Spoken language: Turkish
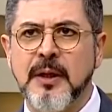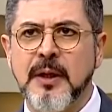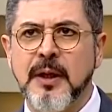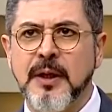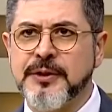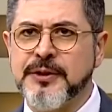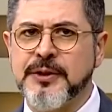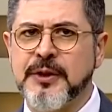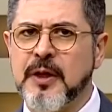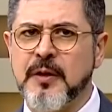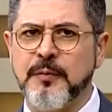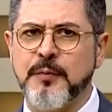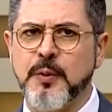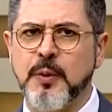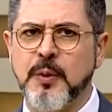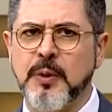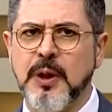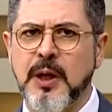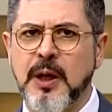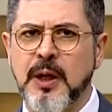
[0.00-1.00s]

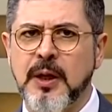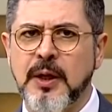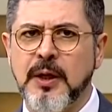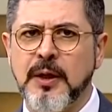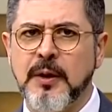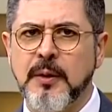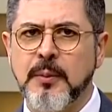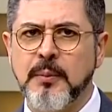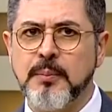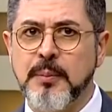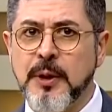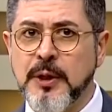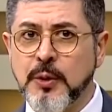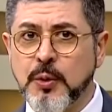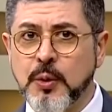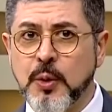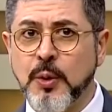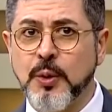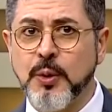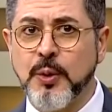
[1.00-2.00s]
Estağfurullah, Beni
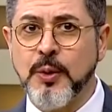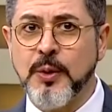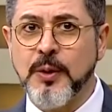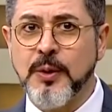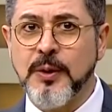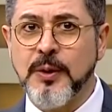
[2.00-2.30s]
koru.